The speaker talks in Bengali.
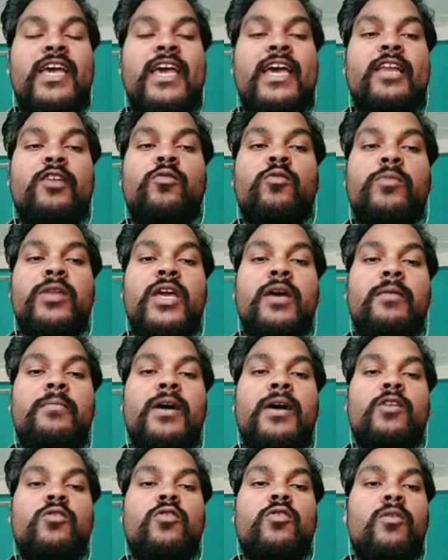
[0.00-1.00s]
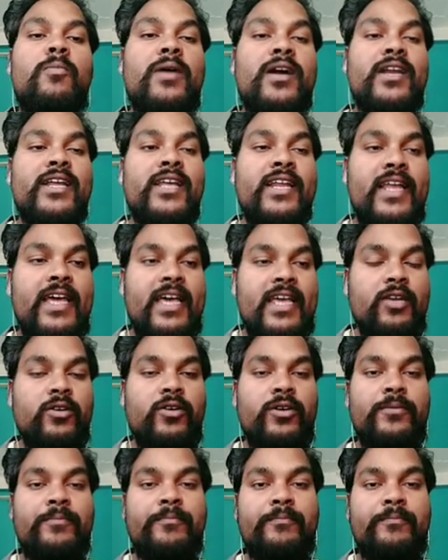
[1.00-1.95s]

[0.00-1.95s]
অ্যালুমিনিয়াম আর কপারের অ্যালয়